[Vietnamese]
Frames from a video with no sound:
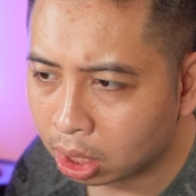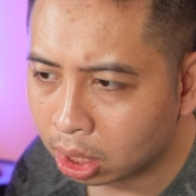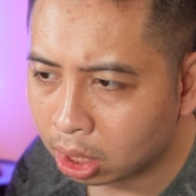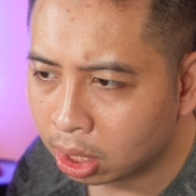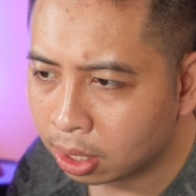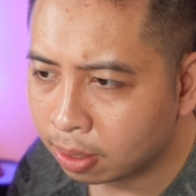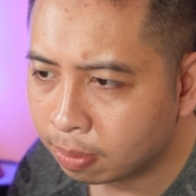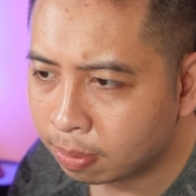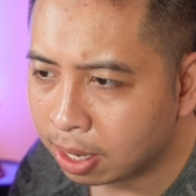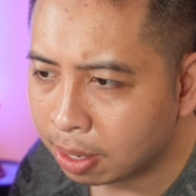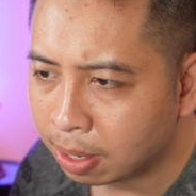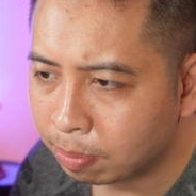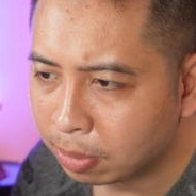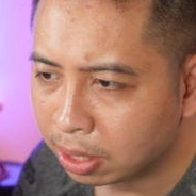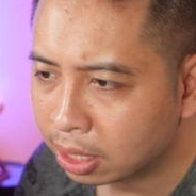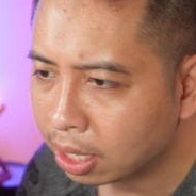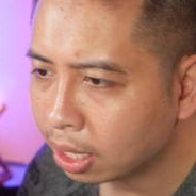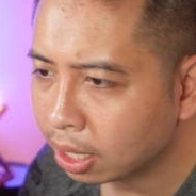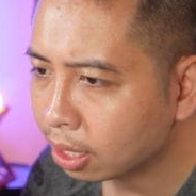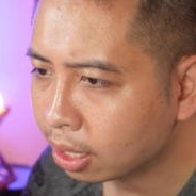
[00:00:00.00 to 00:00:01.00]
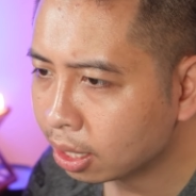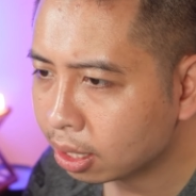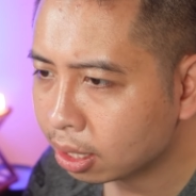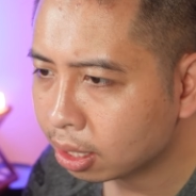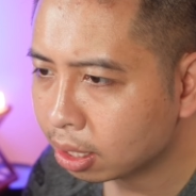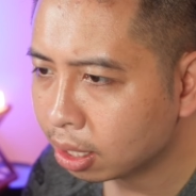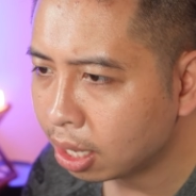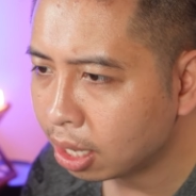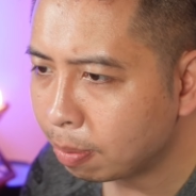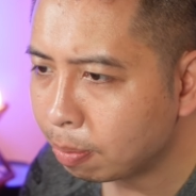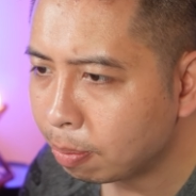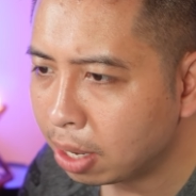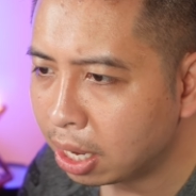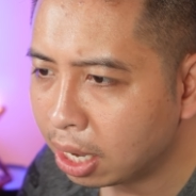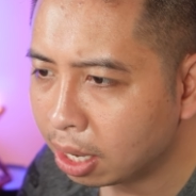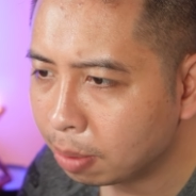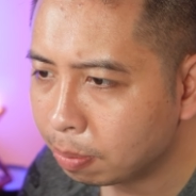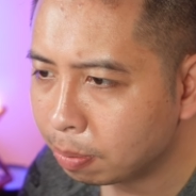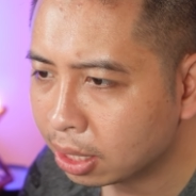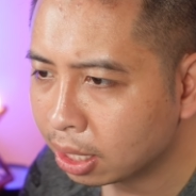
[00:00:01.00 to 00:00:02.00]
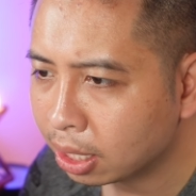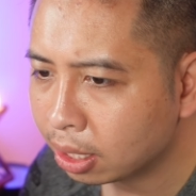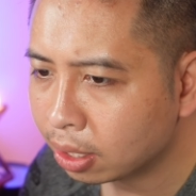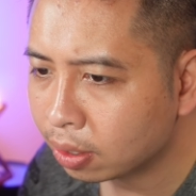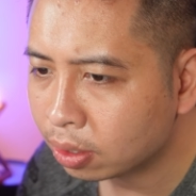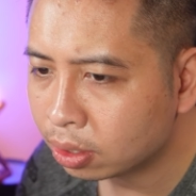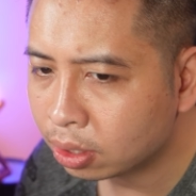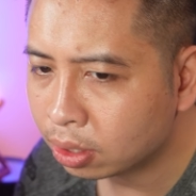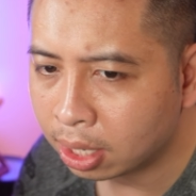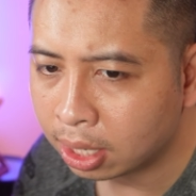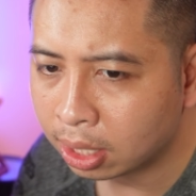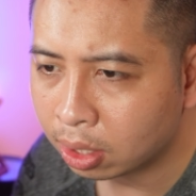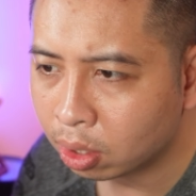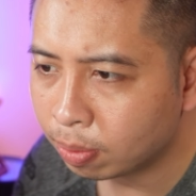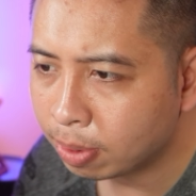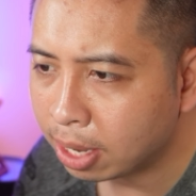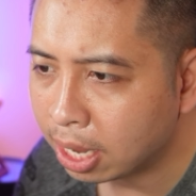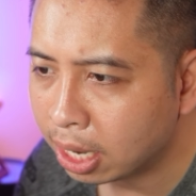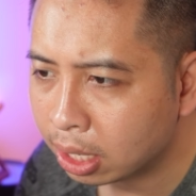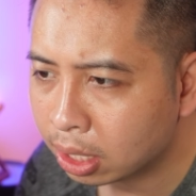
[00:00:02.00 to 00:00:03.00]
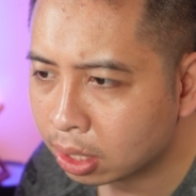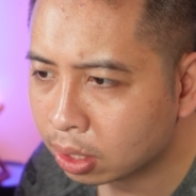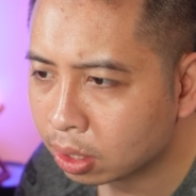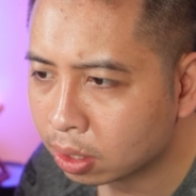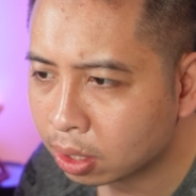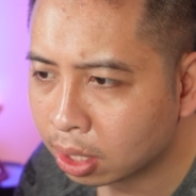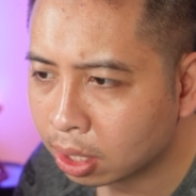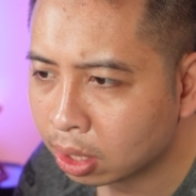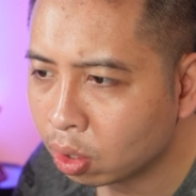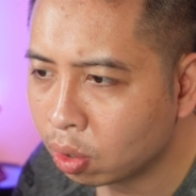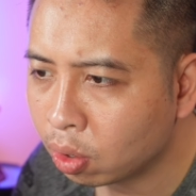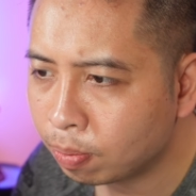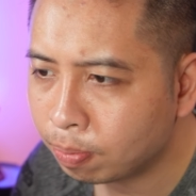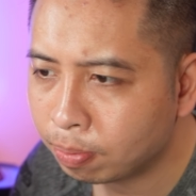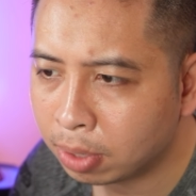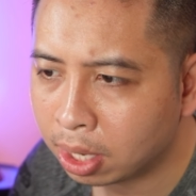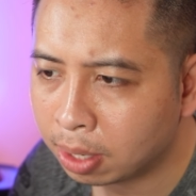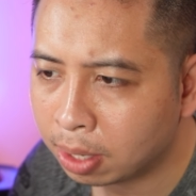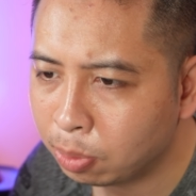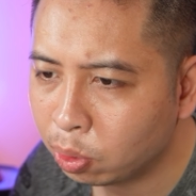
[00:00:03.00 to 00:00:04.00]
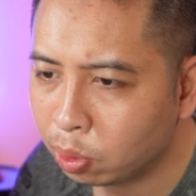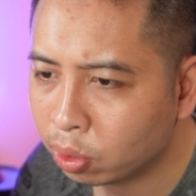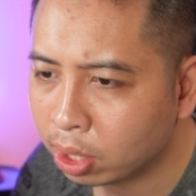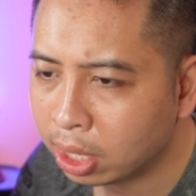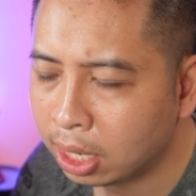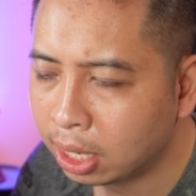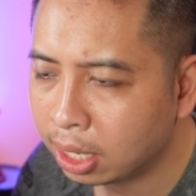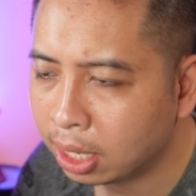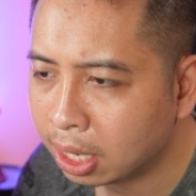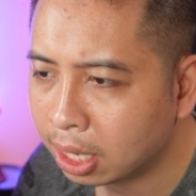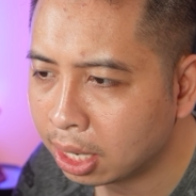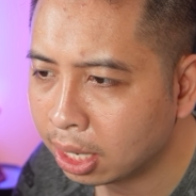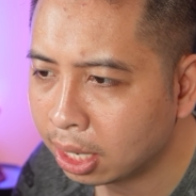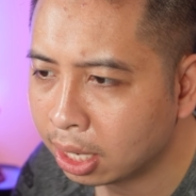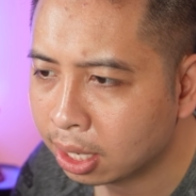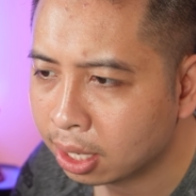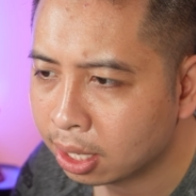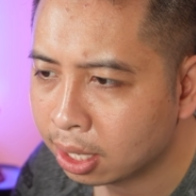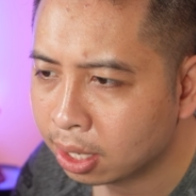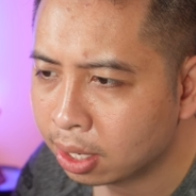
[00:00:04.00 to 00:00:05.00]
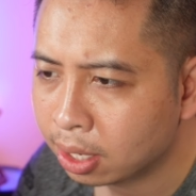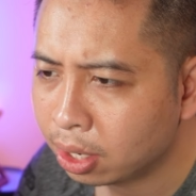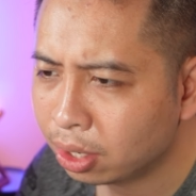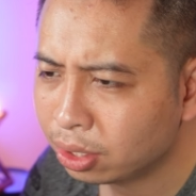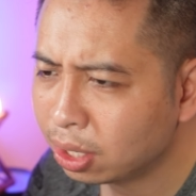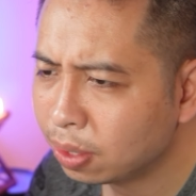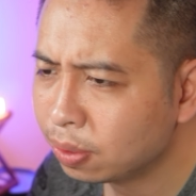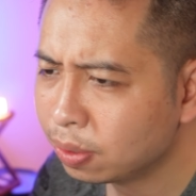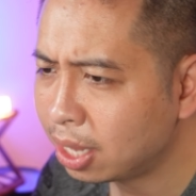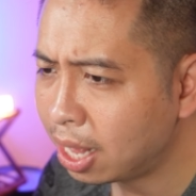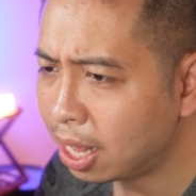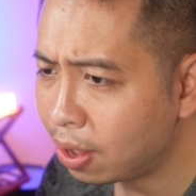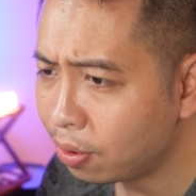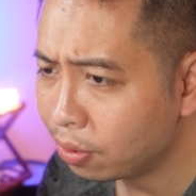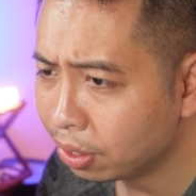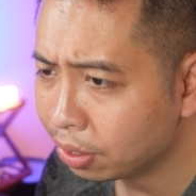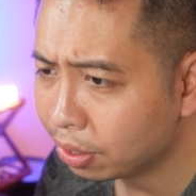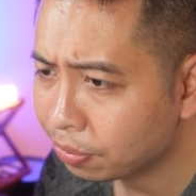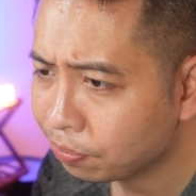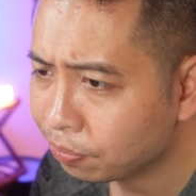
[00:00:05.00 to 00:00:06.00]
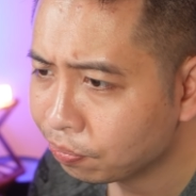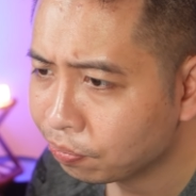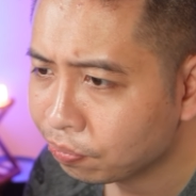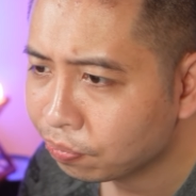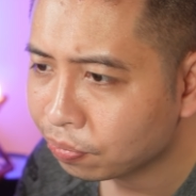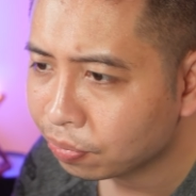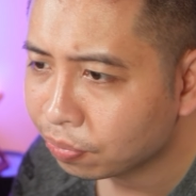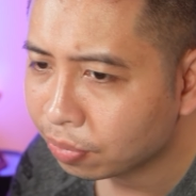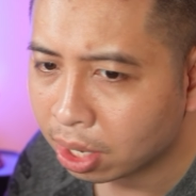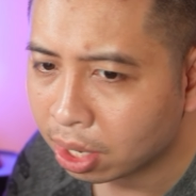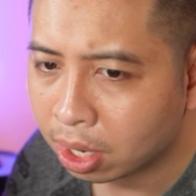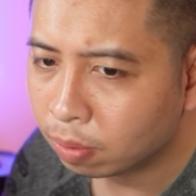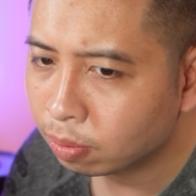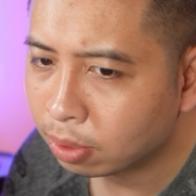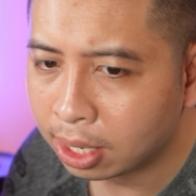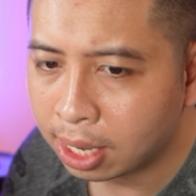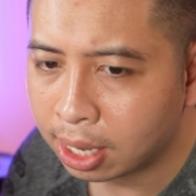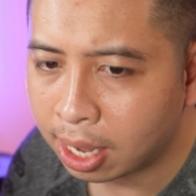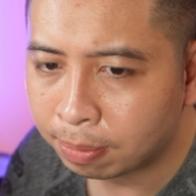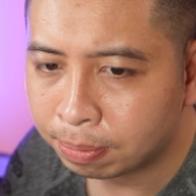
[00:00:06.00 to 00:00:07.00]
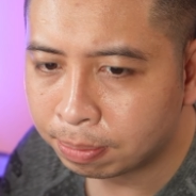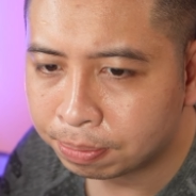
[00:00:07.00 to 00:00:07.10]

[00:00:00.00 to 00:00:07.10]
Nhưng mà mình thích HB mình thích những con cherry top đen hơn cái top uh, Milky đấy nó sao sao ấy không thích lắm